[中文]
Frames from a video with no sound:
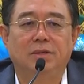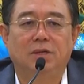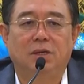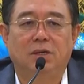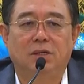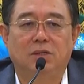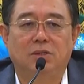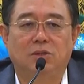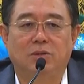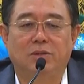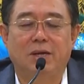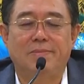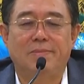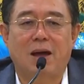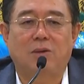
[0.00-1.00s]
呃走
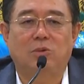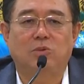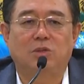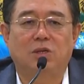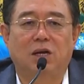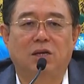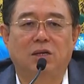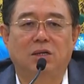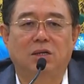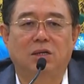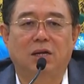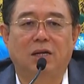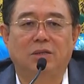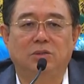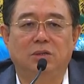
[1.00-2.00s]
在马路上，
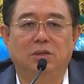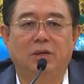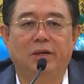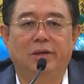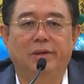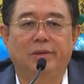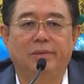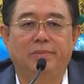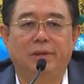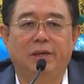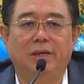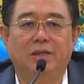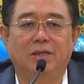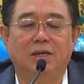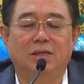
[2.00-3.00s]
感觉
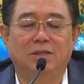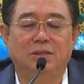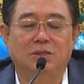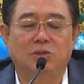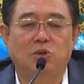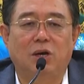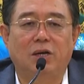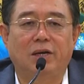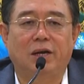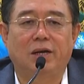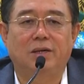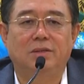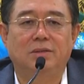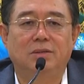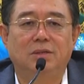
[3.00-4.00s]
被个影子撞
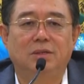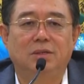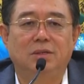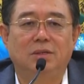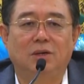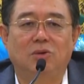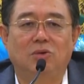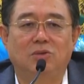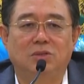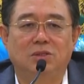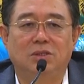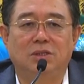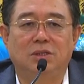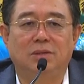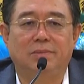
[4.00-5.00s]
了，然后
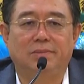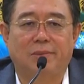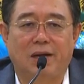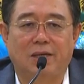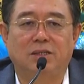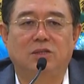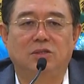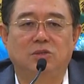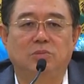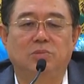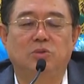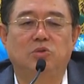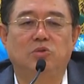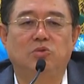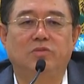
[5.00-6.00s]
自己马上就
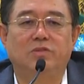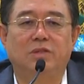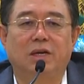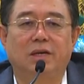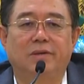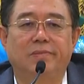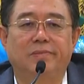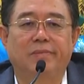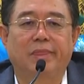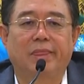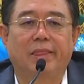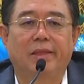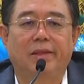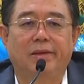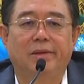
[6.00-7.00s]
不舒服了。
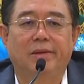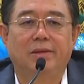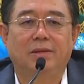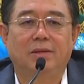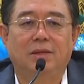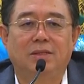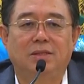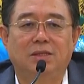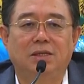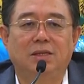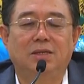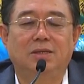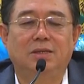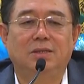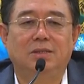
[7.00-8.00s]
那
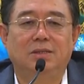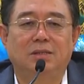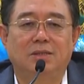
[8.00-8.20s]
这个呢？